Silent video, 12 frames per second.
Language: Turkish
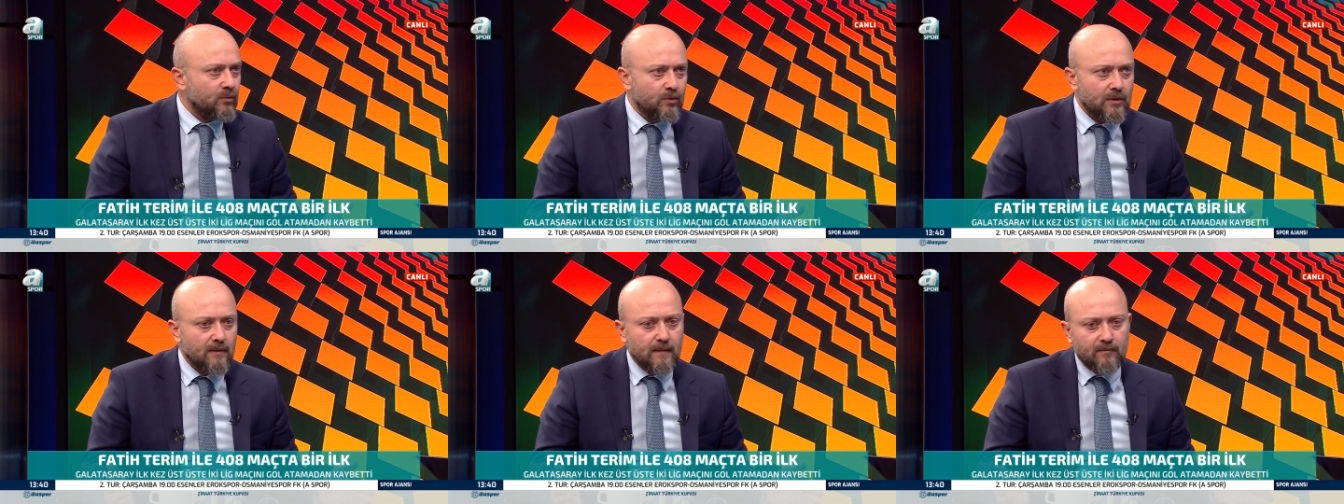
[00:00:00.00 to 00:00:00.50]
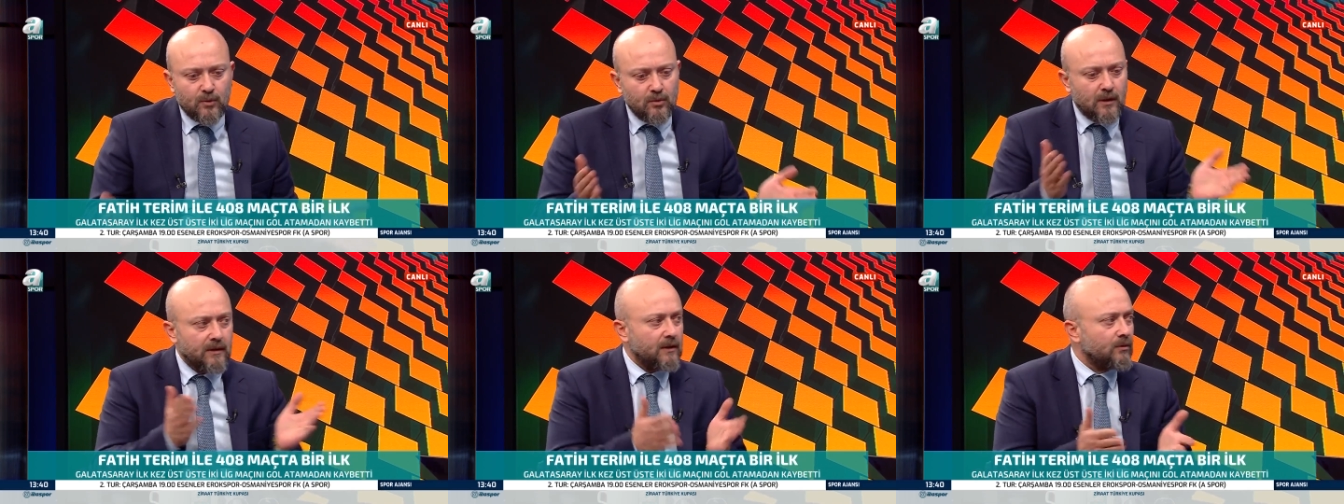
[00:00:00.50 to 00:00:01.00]
kusura bakma
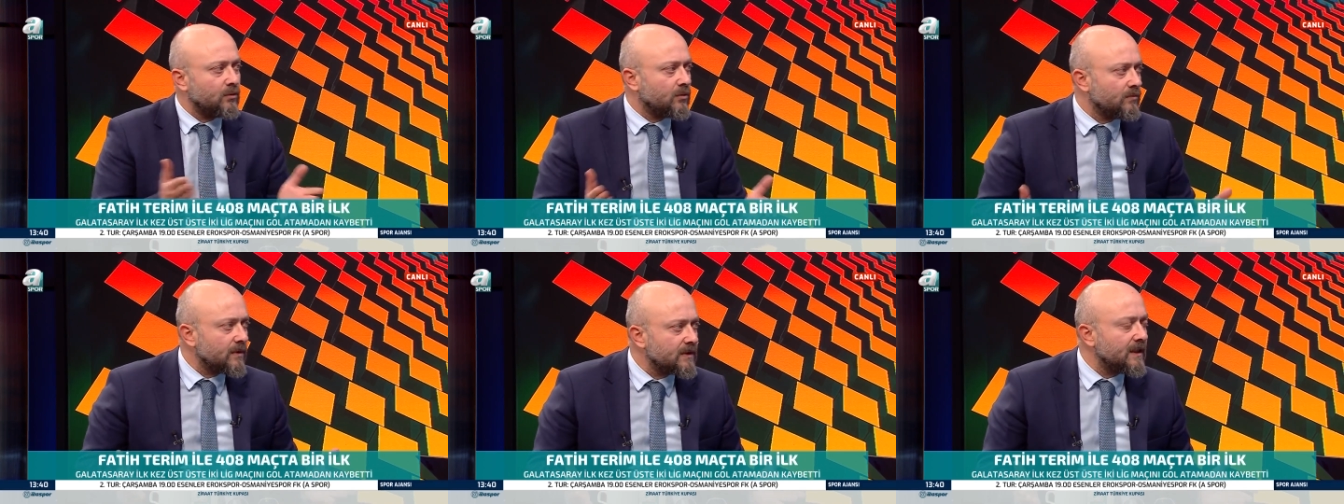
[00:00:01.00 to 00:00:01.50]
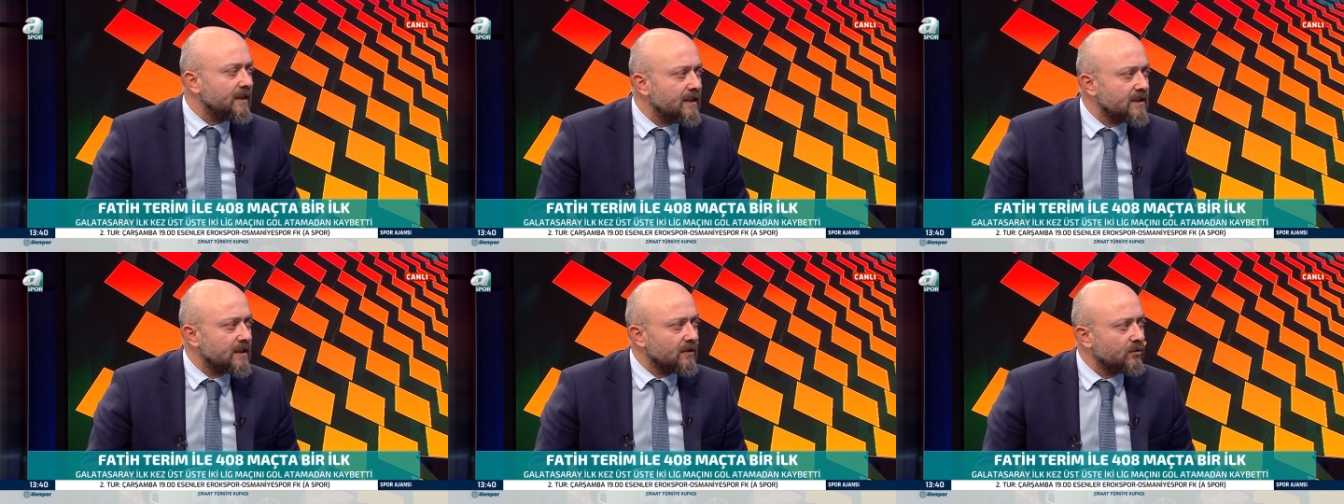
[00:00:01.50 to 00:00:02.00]
şu andaki durumda senin
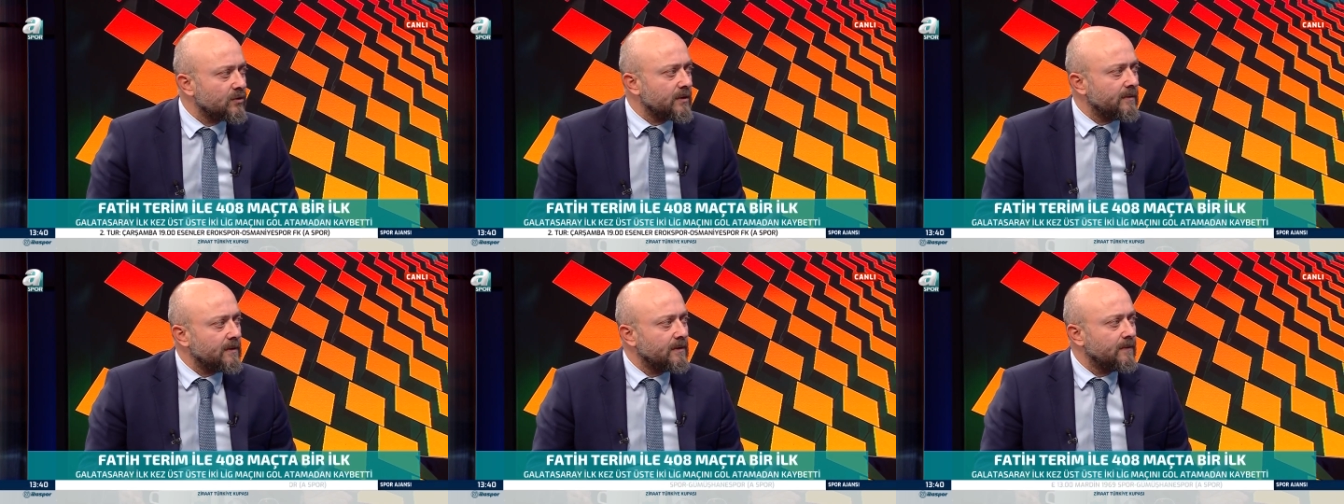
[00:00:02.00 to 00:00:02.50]
eserin o zaman.